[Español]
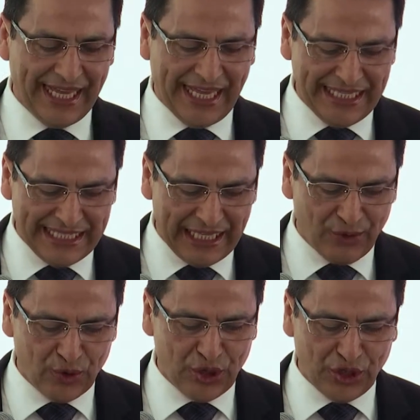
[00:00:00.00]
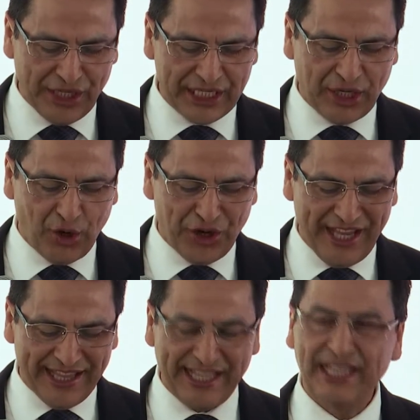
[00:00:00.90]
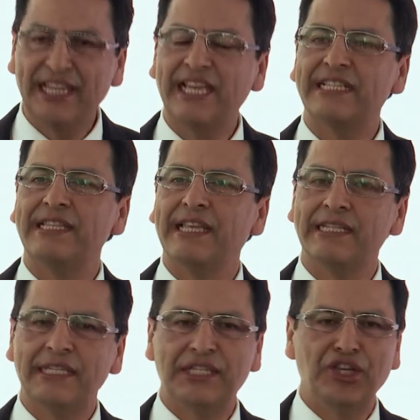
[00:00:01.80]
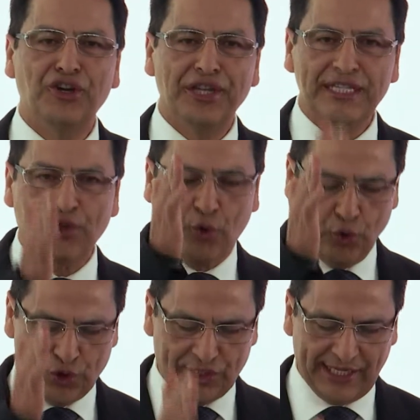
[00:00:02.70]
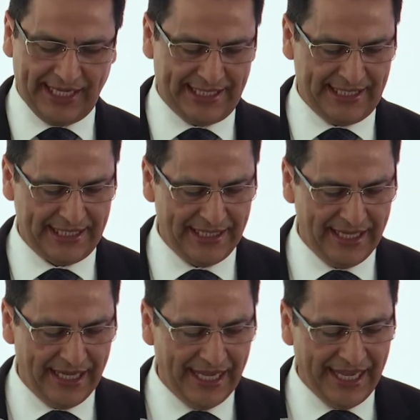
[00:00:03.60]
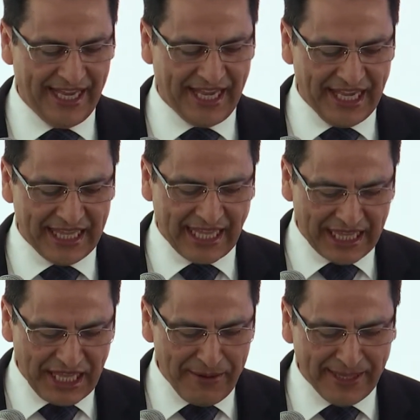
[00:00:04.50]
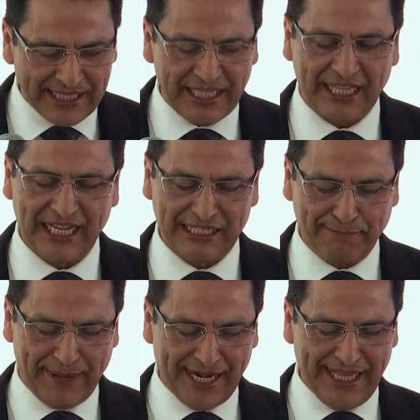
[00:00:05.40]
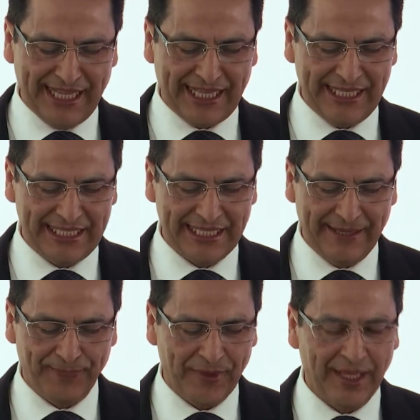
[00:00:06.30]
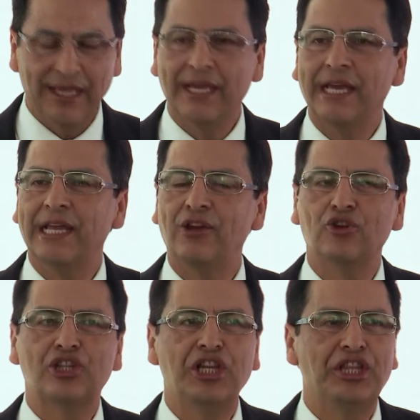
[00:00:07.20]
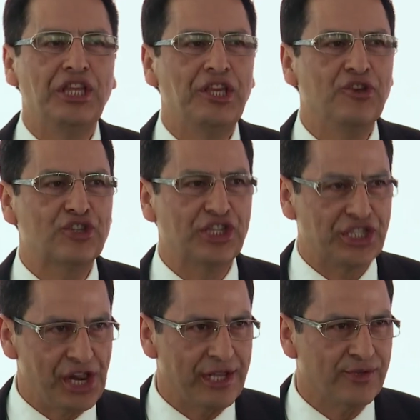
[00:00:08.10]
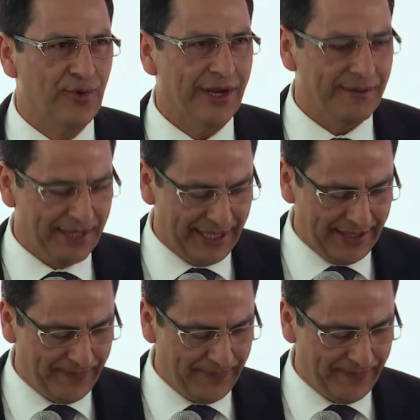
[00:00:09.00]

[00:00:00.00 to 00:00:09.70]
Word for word: e instituciones que orienten decisiones justas, equitativas y transparentes en los litigios que se resuelven.